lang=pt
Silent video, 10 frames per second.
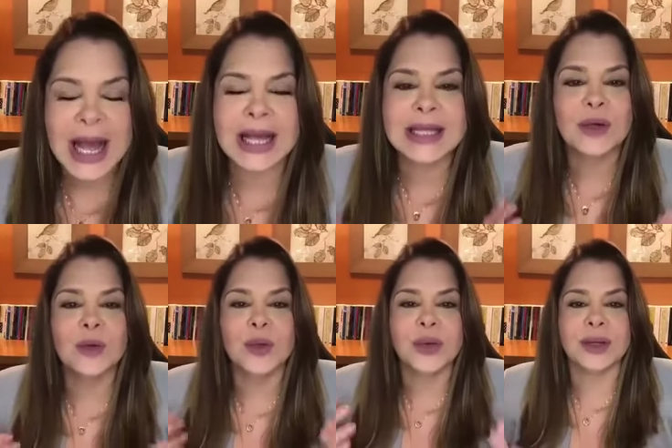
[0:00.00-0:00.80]
aquilo
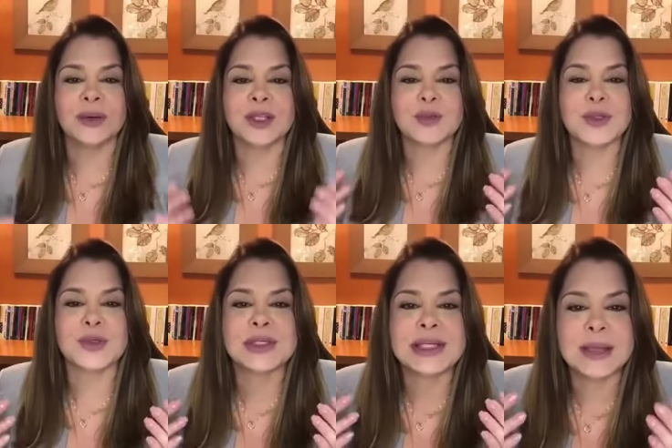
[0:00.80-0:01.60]
que eu quero que as
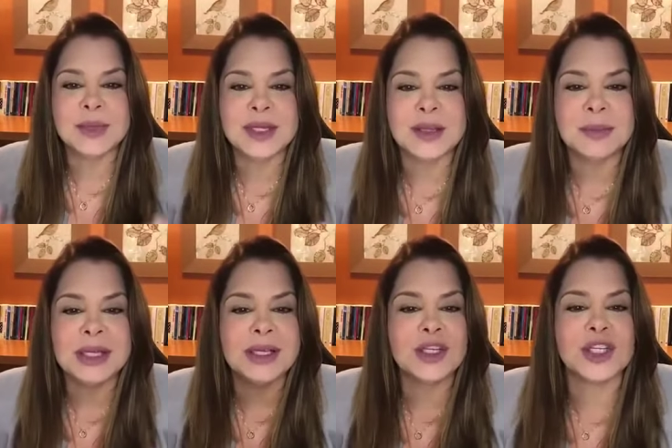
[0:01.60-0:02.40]
pessoas lembrem de
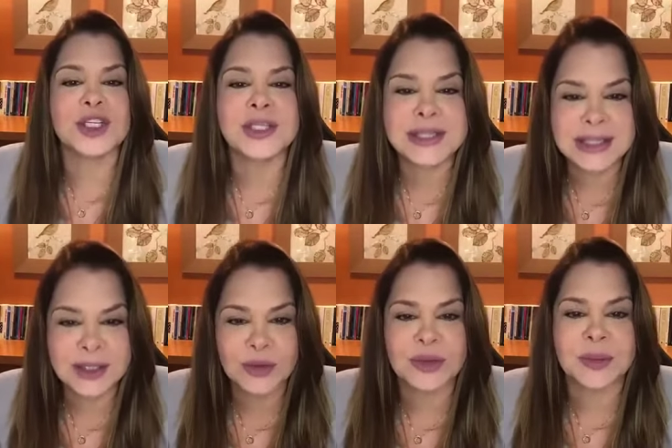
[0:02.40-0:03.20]
mim, que esteja
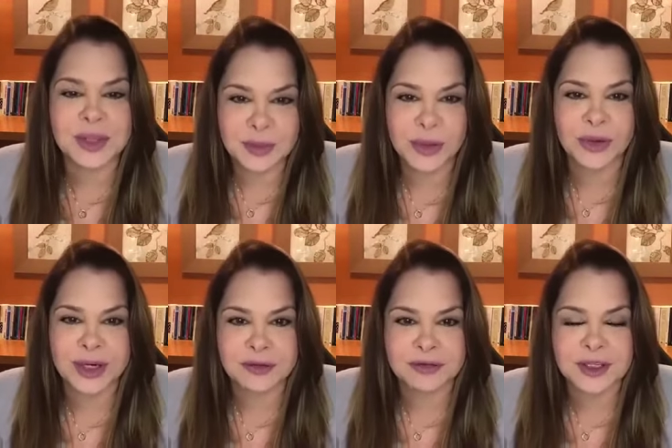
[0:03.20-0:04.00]
escrito na minha
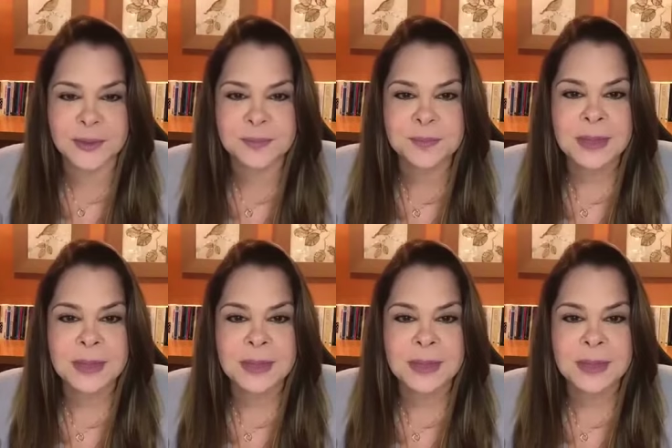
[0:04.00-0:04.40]
biografia.